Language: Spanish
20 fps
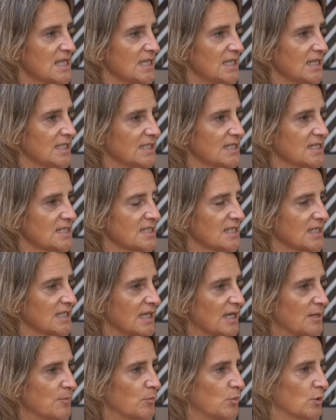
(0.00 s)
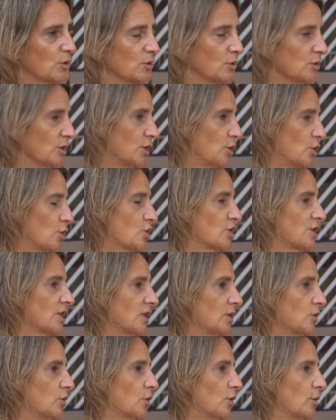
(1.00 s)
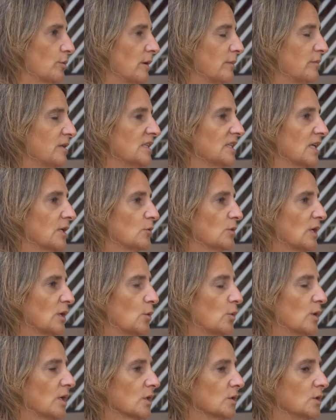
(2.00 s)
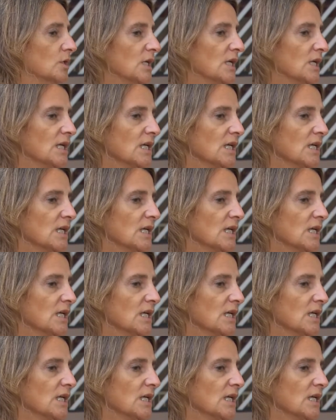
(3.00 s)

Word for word: en este, campo y donde yo sí creo que obviamente hay un acuerdo